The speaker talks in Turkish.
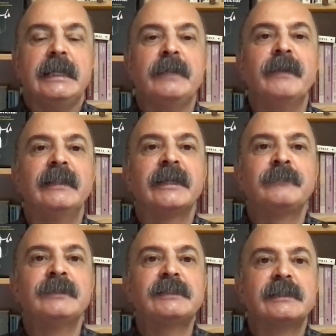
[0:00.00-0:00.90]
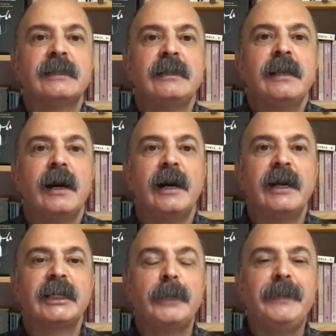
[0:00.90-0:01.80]
Limanlarımız
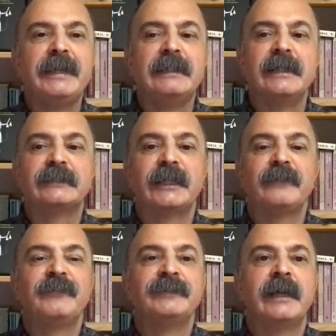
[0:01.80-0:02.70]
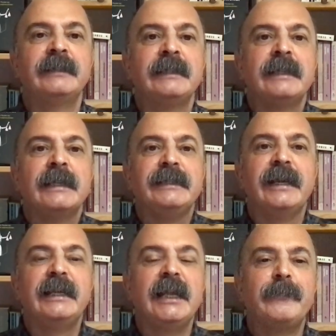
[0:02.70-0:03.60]
AKP giller tarafından
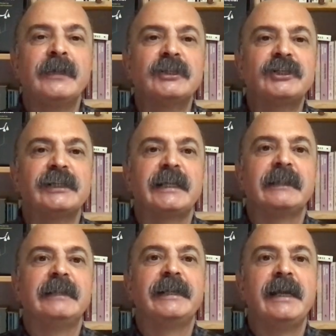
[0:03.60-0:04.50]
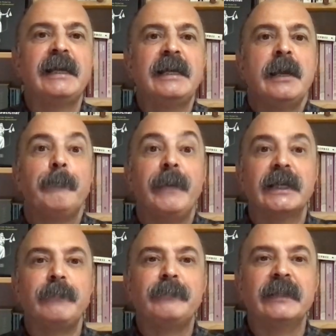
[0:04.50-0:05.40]
yerli yabancı şirketlere
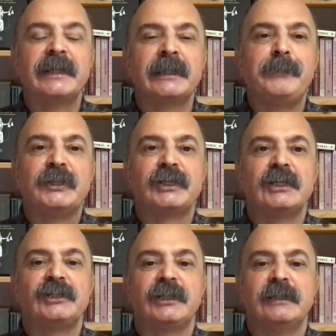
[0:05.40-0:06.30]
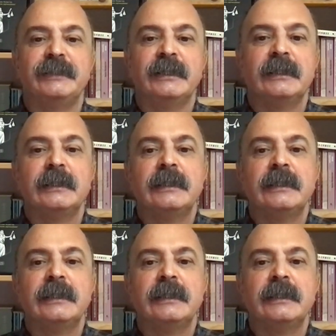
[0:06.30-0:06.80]
para babalarına peşkeş çekildi.